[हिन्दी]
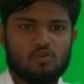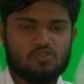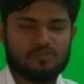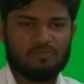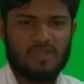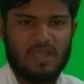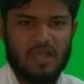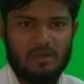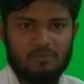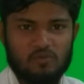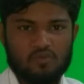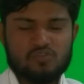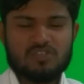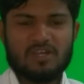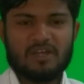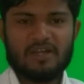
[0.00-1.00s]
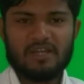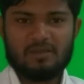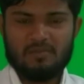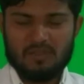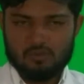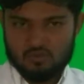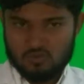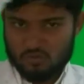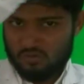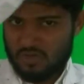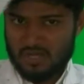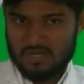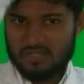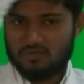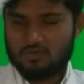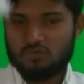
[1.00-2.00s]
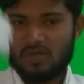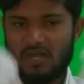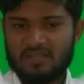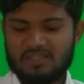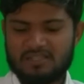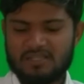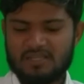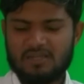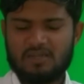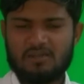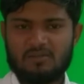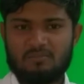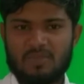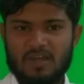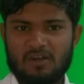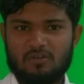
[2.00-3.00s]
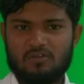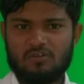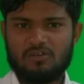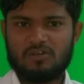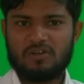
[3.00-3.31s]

उसमें आप यूज करने के बाद उसको हल्का सुखा दीजिएगा बाल को